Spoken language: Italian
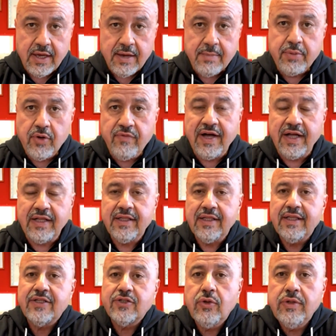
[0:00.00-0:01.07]
Provate ad
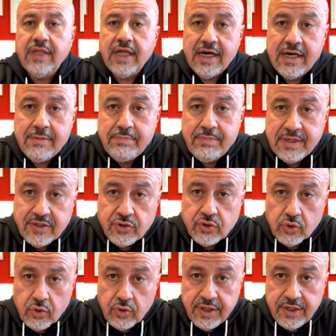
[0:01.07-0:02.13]
ascoltare le
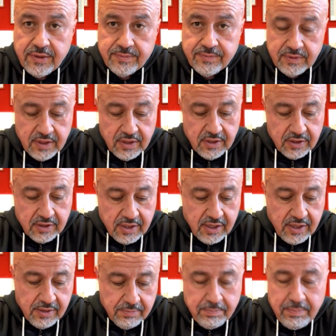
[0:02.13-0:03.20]
persone
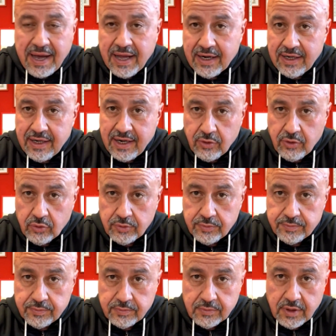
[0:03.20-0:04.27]
che parlano
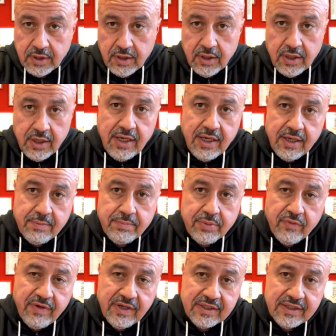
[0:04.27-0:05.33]
e
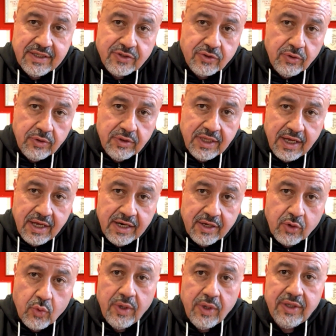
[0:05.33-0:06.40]
provate ad ascoltare
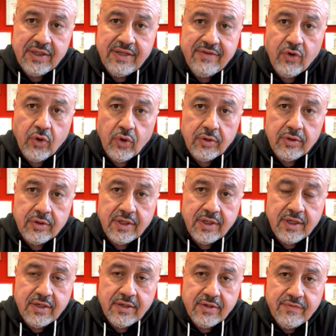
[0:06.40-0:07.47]
quante
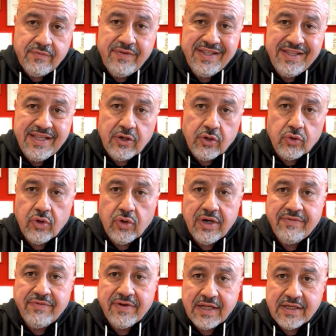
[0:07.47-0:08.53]
volte vi dicono la
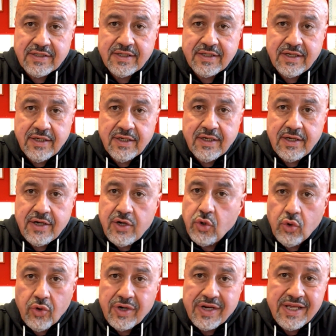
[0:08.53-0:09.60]
frase
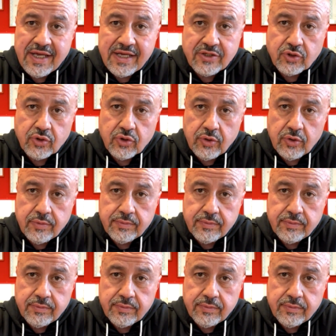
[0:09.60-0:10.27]
non riesco